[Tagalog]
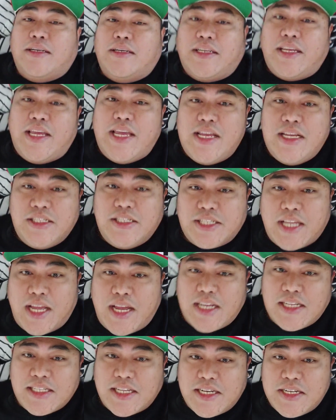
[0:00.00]
King
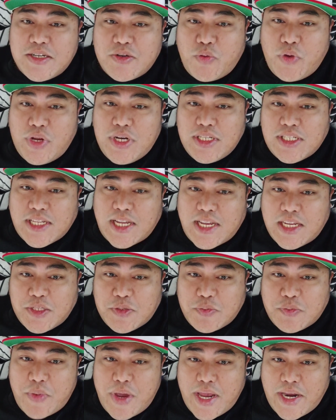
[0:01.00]
size and queen
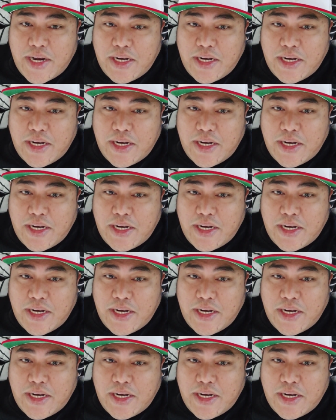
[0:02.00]
size bed.